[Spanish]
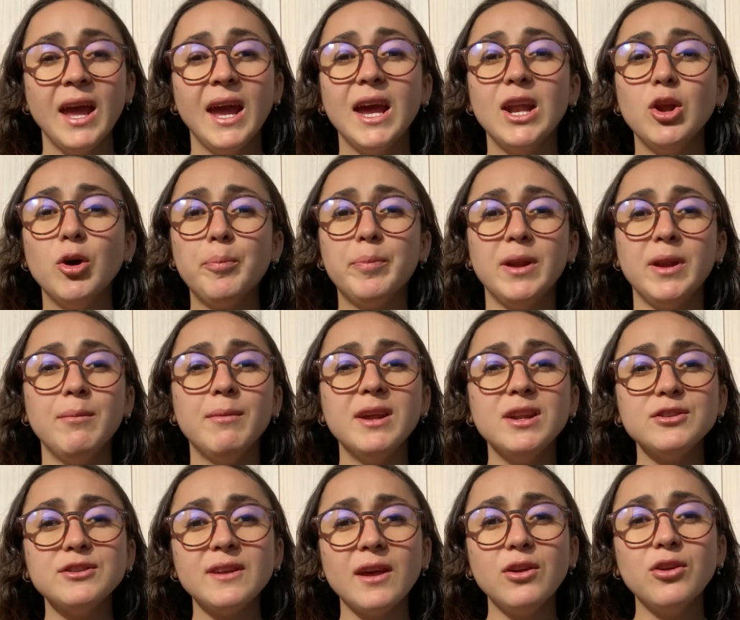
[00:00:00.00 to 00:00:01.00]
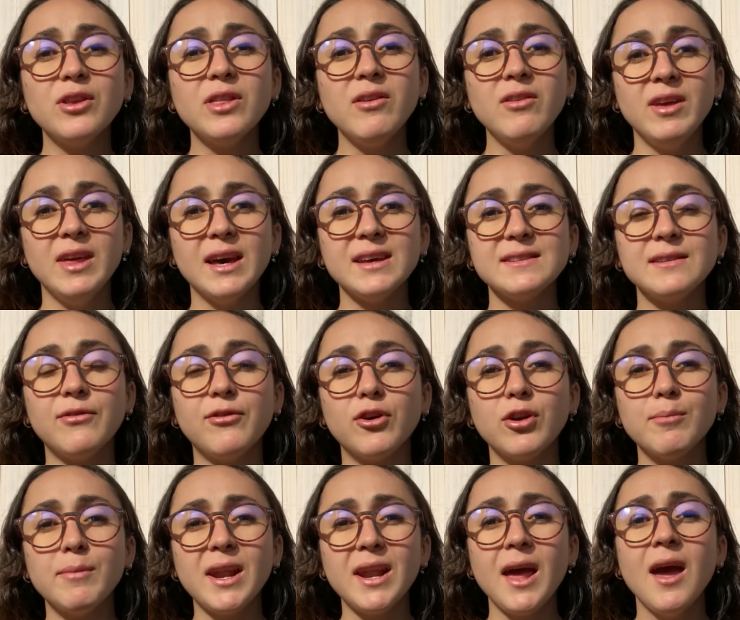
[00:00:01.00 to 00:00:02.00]
En los primeros años de vida se
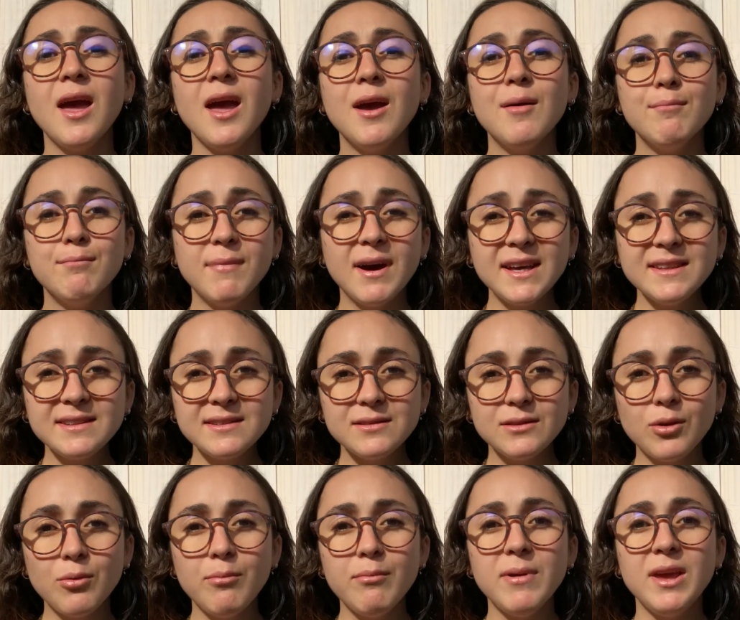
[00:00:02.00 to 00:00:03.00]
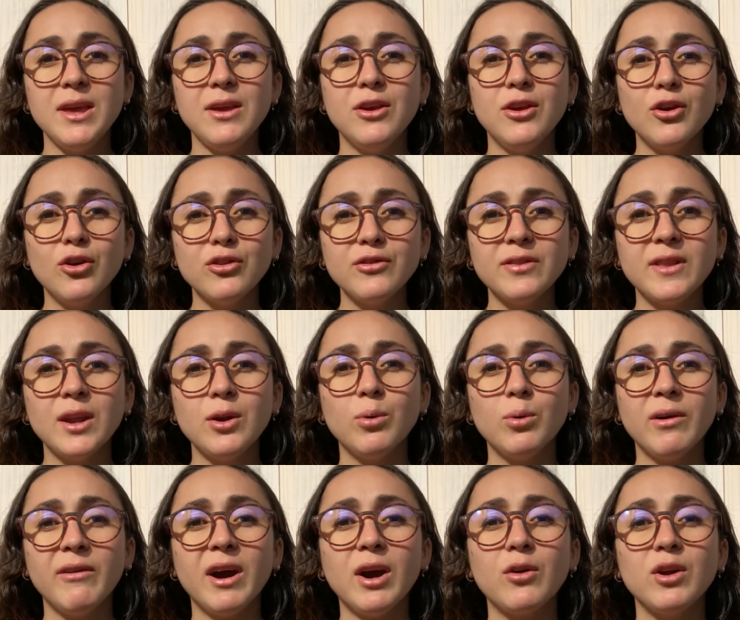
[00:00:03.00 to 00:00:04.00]
forman más de un millón de
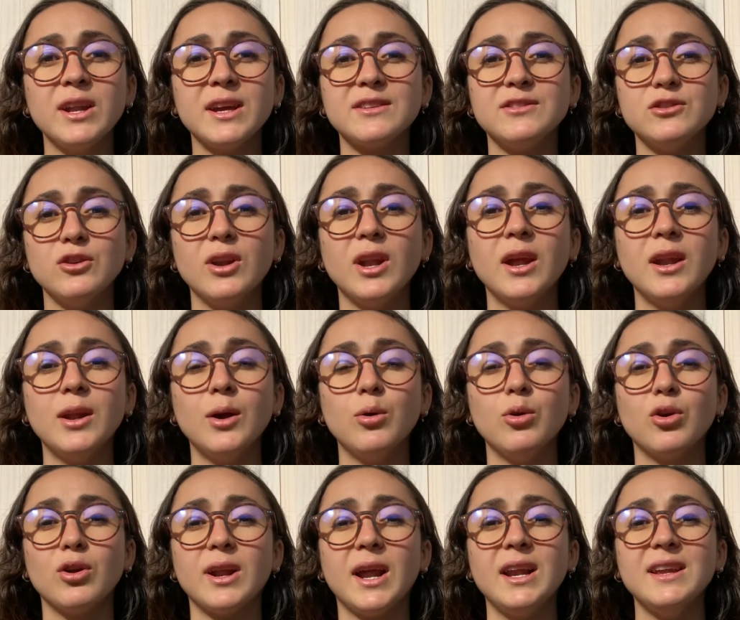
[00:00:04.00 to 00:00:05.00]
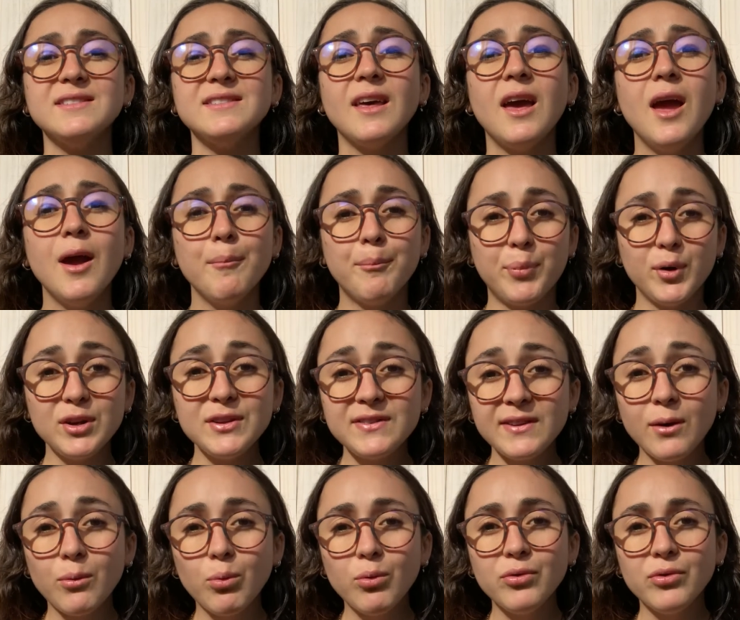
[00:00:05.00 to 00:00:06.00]
nuevas conexiones neuronales por
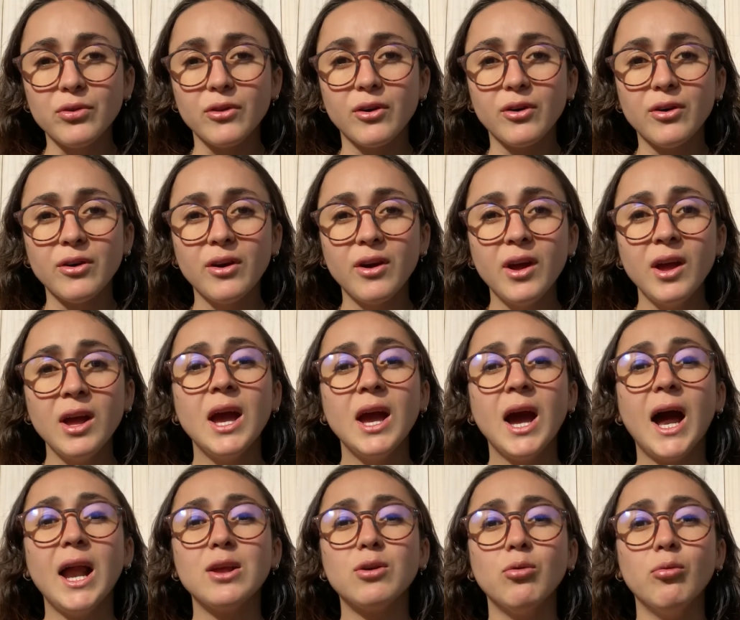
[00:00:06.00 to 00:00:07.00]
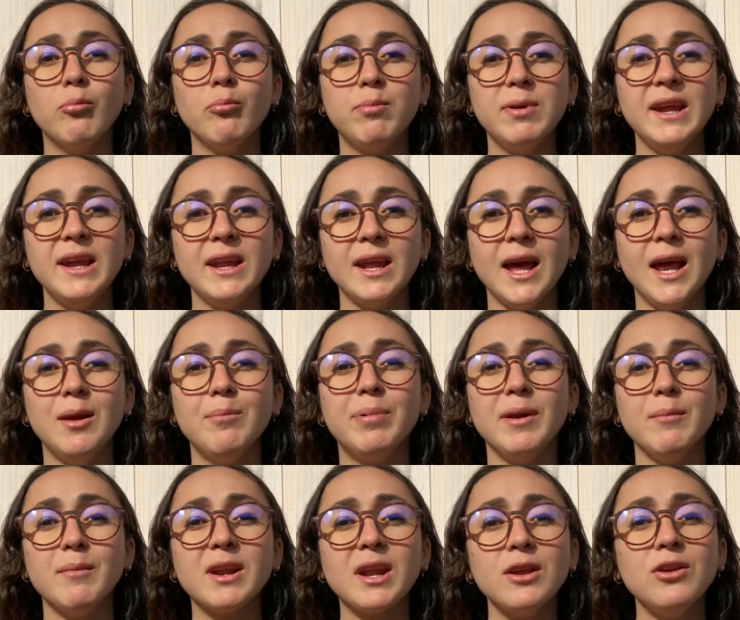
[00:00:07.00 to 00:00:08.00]
segundo al cumplir el
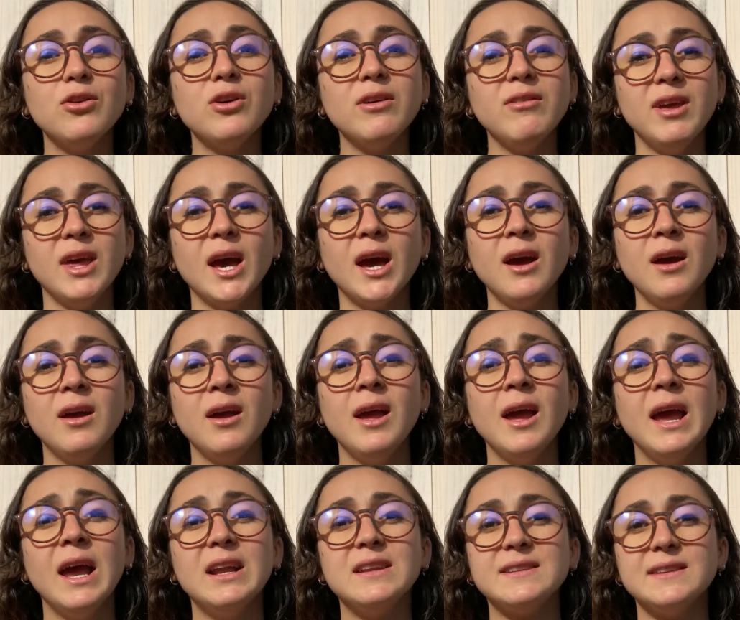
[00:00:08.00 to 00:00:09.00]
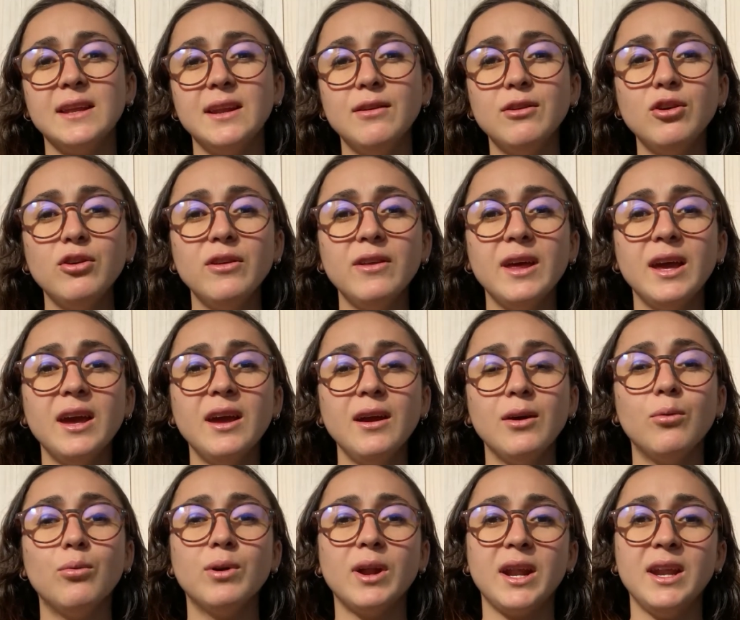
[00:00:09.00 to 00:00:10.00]
primer año de vida, el cerebro
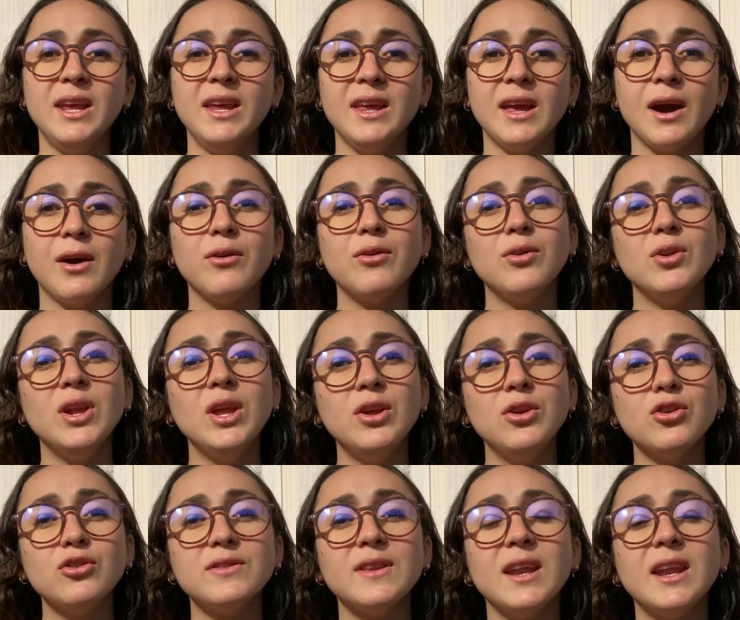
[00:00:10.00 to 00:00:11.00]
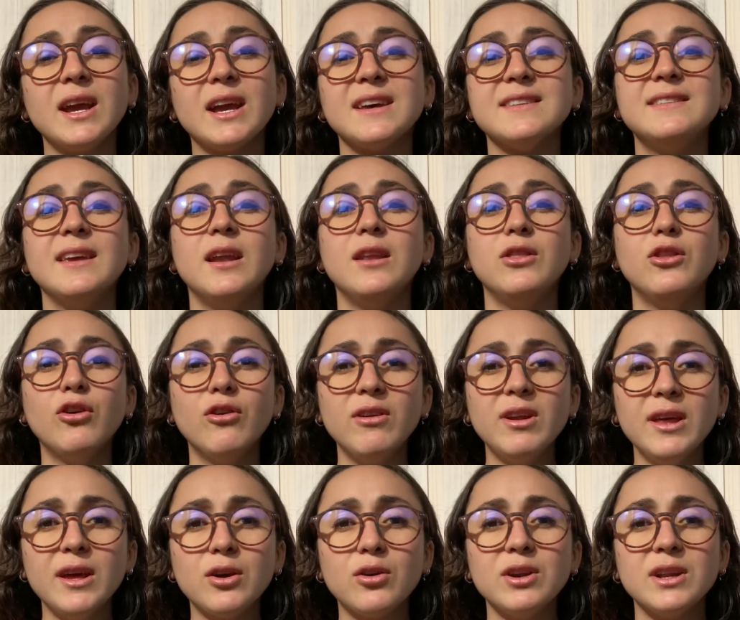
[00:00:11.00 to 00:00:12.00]
de una niña o de un niño tiene casi el
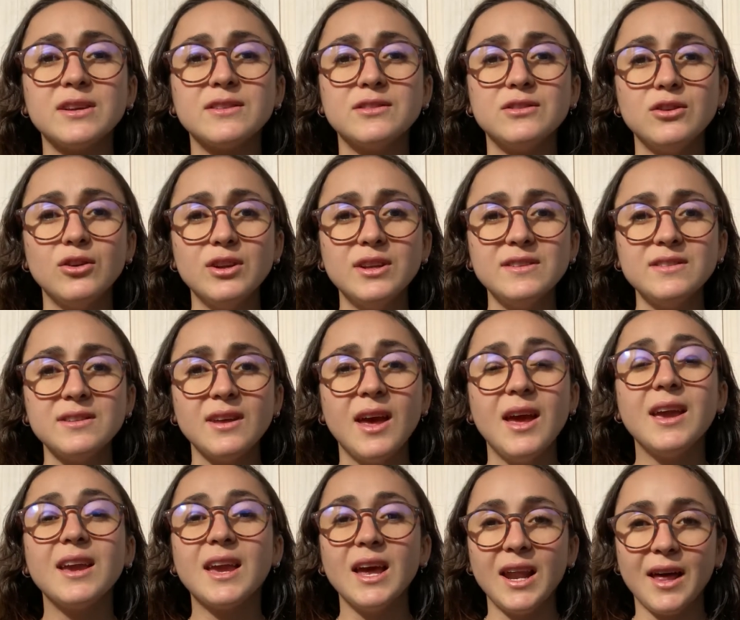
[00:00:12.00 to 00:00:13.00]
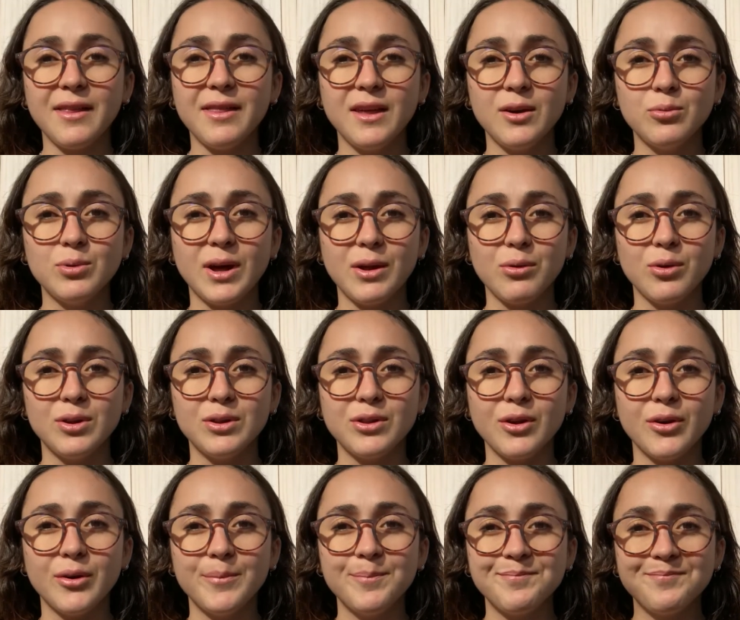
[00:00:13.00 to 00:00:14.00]
doble de conexiones que las de un
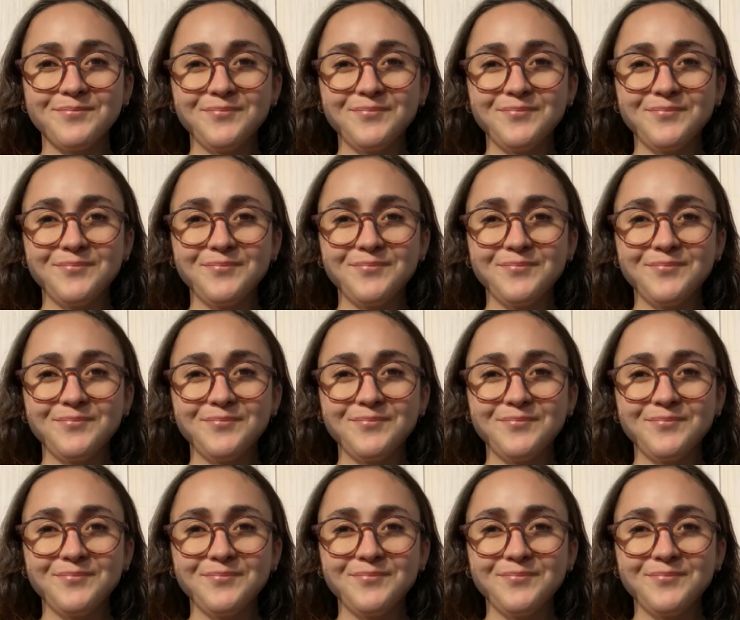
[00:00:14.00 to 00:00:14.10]
adulto.